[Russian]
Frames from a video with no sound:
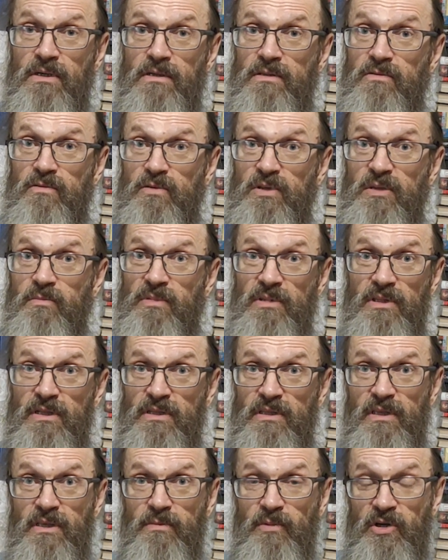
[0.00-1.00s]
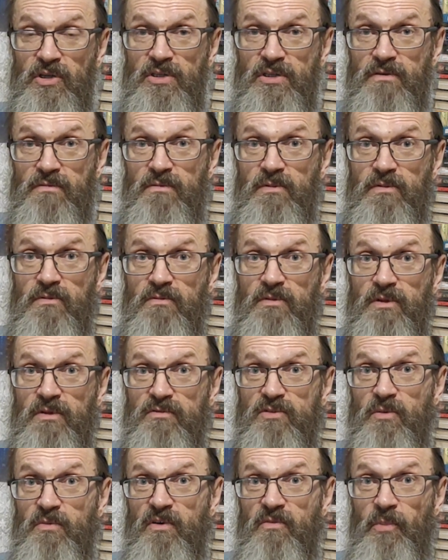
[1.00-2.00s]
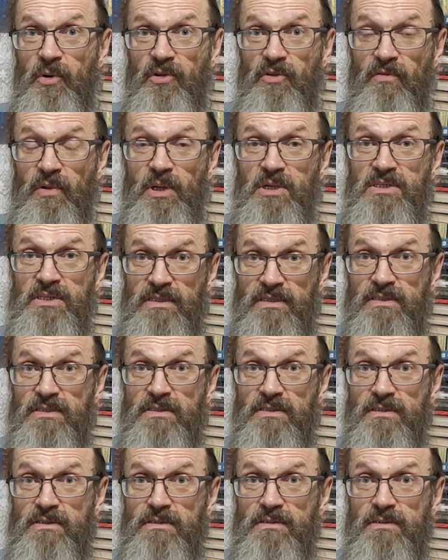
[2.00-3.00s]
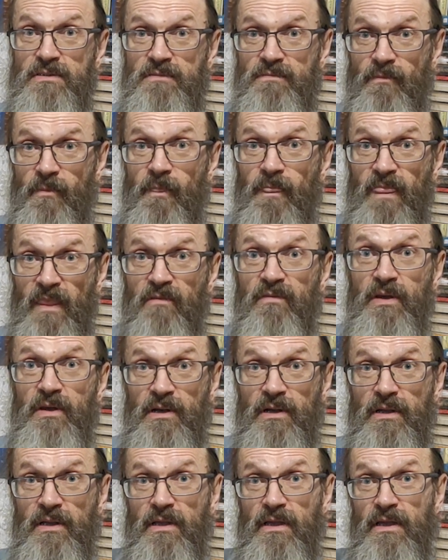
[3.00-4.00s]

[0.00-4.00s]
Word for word: ну, именно не, против, не вступая в противоречие с э, верой.